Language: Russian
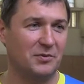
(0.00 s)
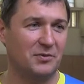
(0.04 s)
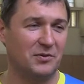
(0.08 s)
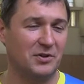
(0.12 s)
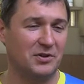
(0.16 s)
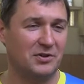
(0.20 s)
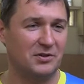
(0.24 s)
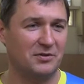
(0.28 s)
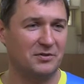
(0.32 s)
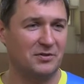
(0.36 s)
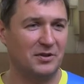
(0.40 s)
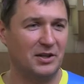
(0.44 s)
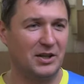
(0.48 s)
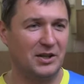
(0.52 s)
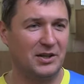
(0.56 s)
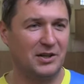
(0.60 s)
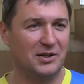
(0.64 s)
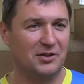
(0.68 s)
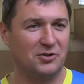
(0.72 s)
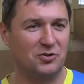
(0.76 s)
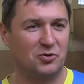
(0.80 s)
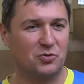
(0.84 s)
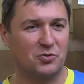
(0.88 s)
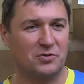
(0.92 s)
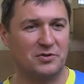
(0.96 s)
это
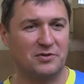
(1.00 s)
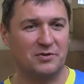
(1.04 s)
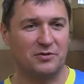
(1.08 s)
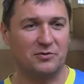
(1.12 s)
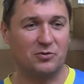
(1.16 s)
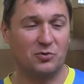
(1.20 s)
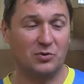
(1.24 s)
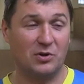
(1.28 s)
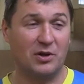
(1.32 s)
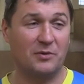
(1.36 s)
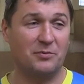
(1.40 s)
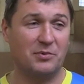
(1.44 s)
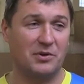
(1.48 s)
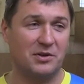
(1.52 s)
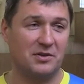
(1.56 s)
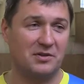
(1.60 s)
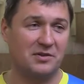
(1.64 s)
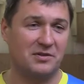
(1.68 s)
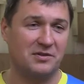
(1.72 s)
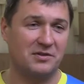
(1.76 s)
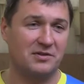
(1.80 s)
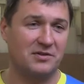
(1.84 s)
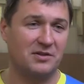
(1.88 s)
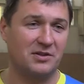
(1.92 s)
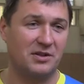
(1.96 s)
чувство туда
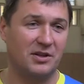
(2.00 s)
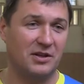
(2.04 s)
перенести.